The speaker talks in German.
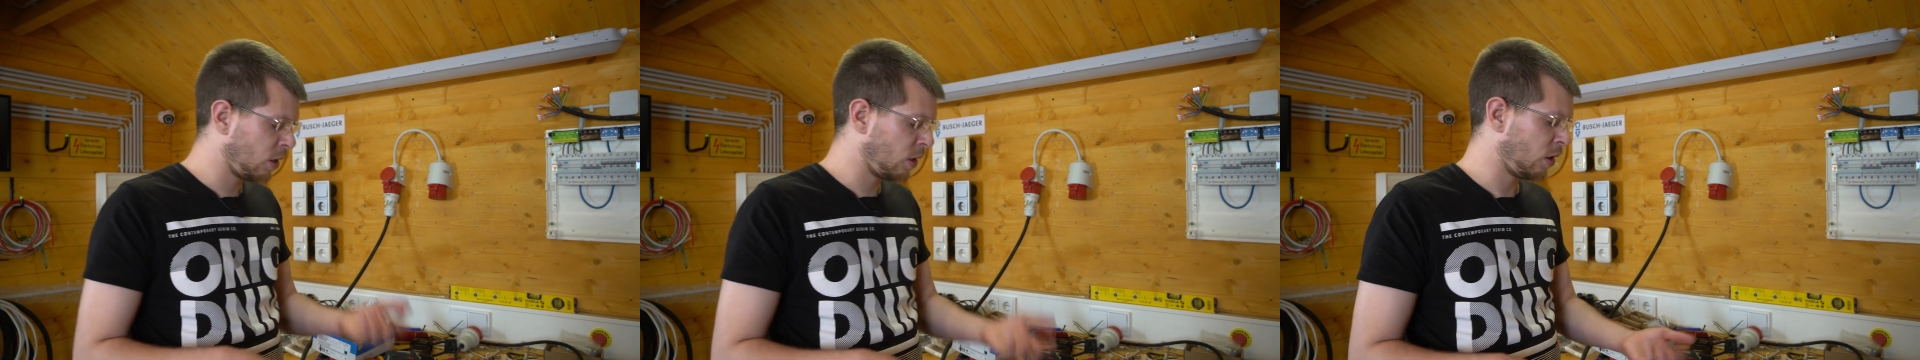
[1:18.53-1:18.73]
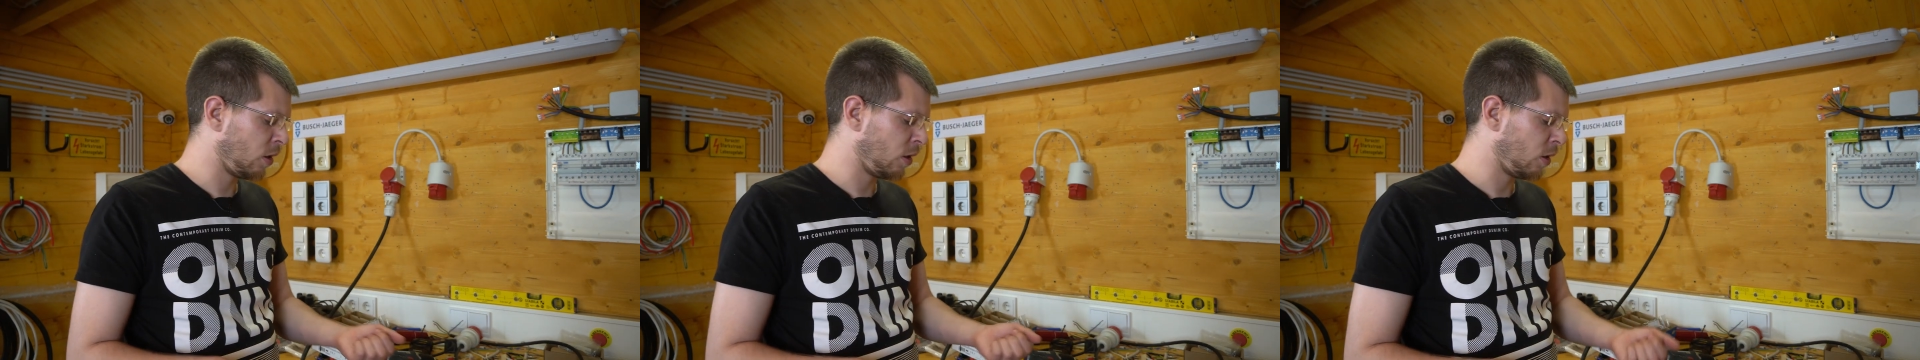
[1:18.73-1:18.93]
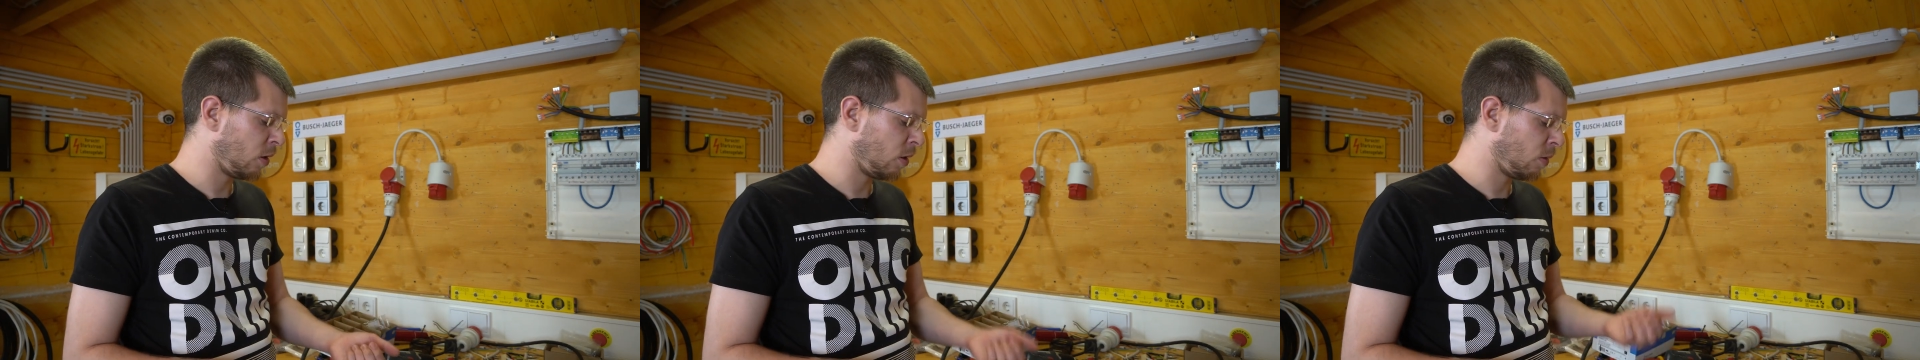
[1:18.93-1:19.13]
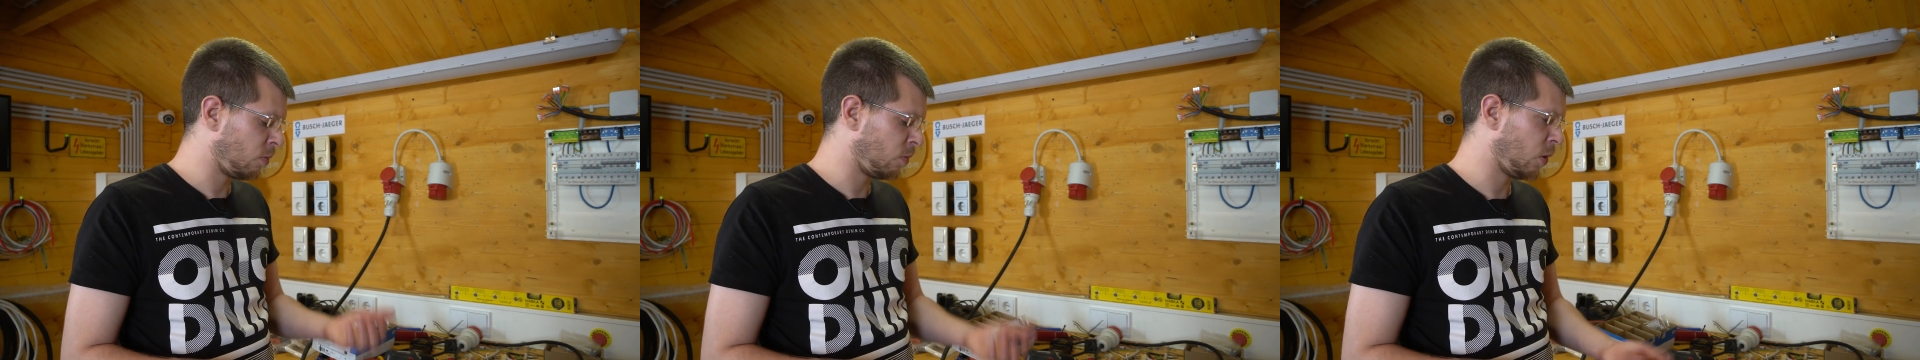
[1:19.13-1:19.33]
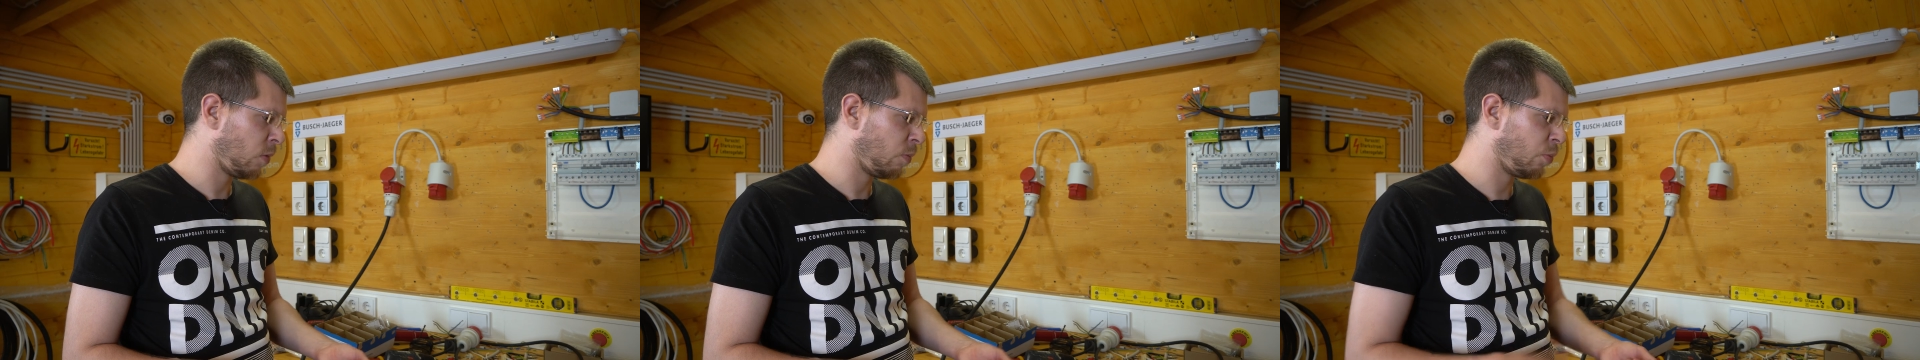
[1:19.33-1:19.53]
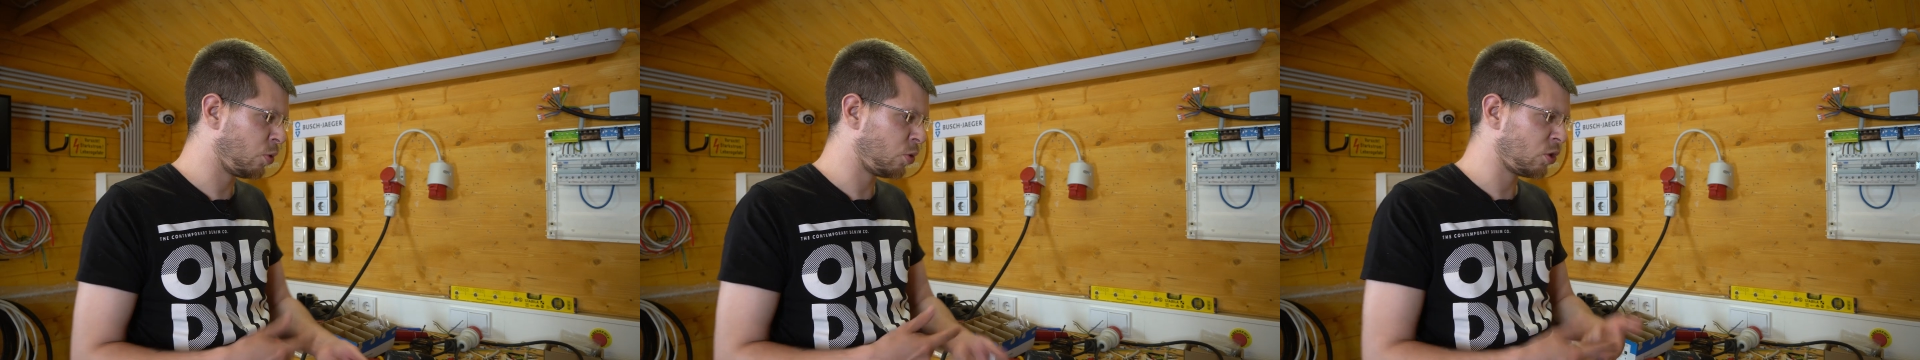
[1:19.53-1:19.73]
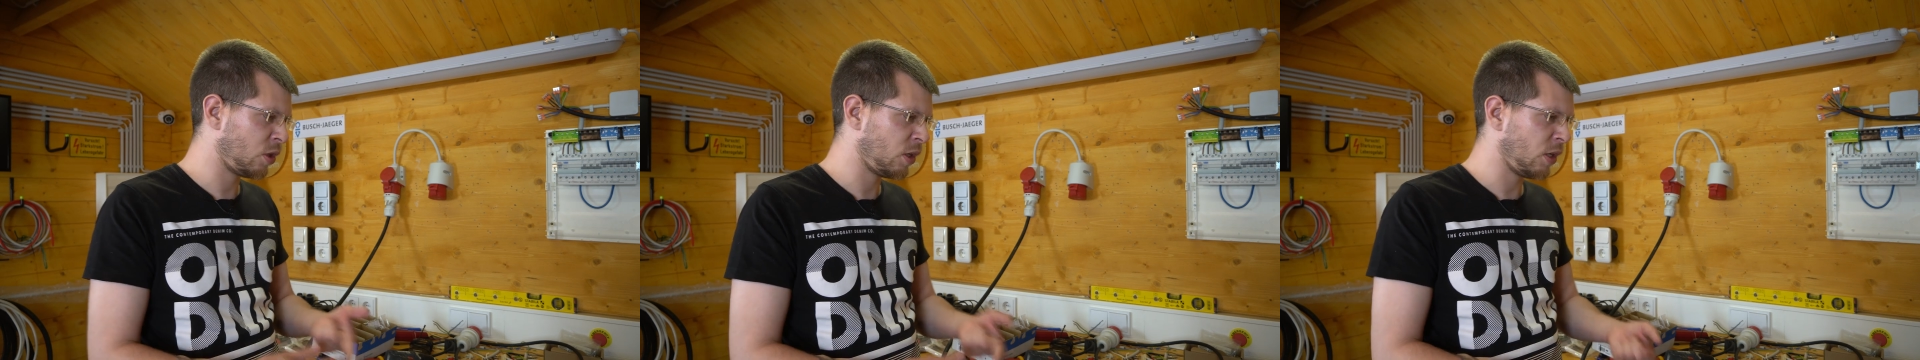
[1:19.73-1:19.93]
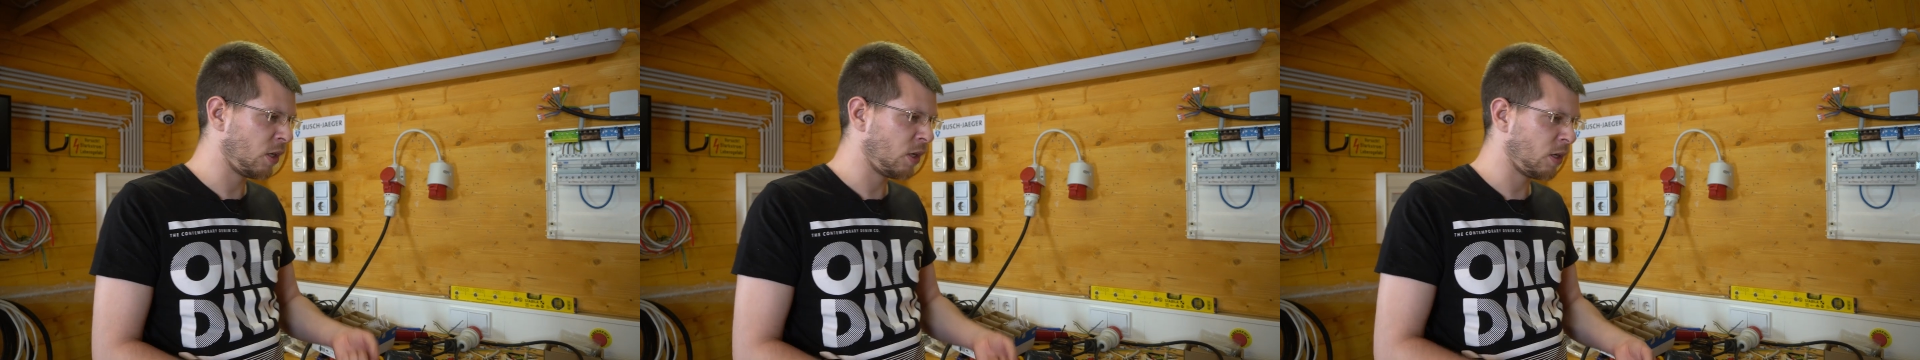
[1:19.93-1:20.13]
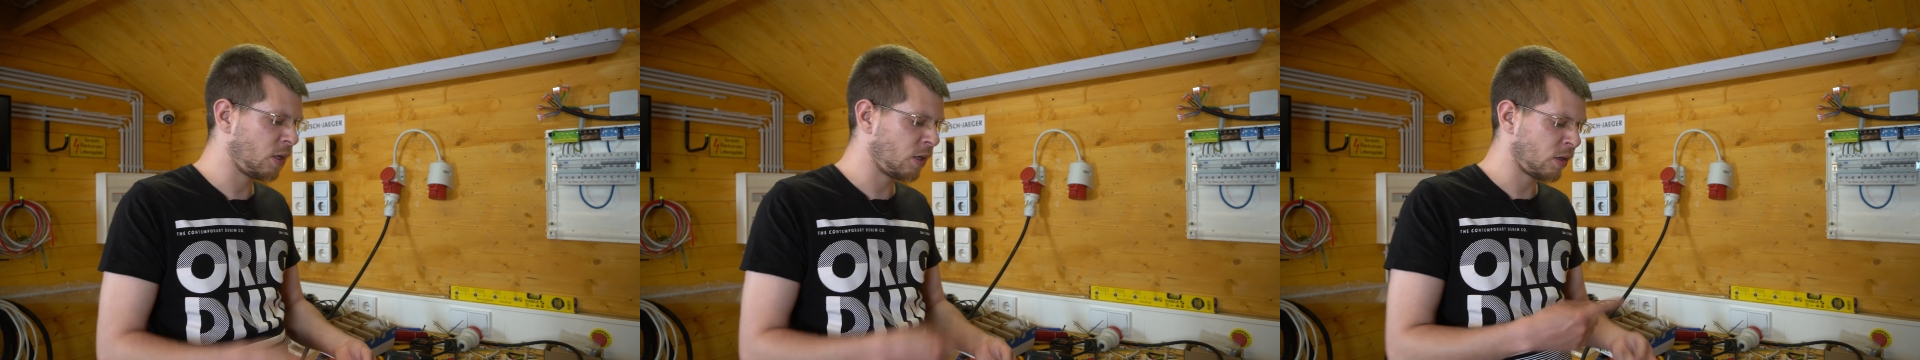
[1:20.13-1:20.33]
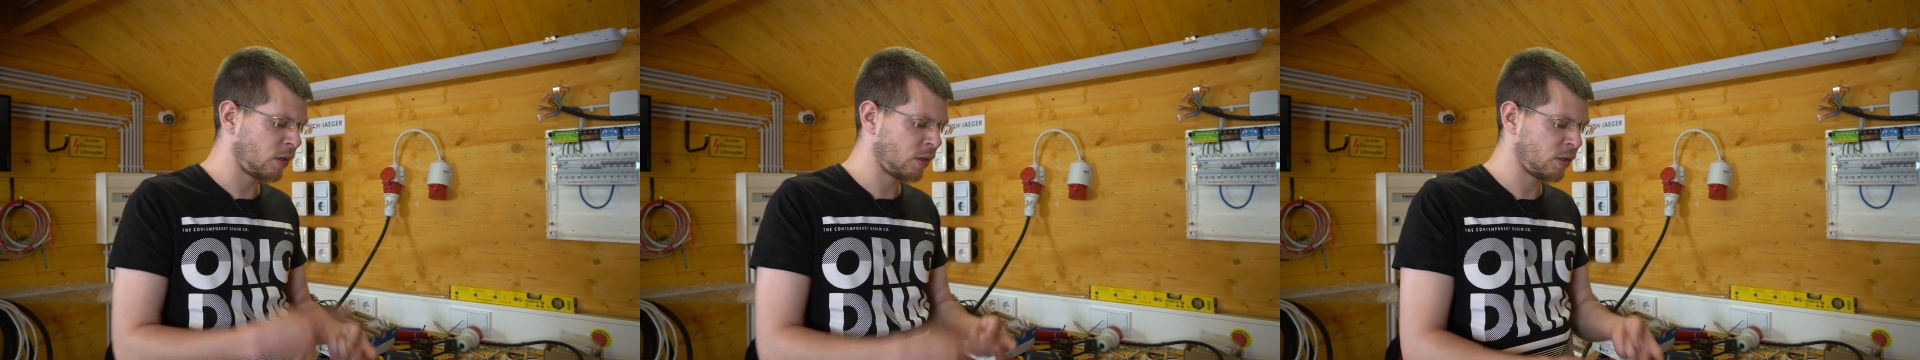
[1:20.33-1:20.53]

Ähm, Jäger,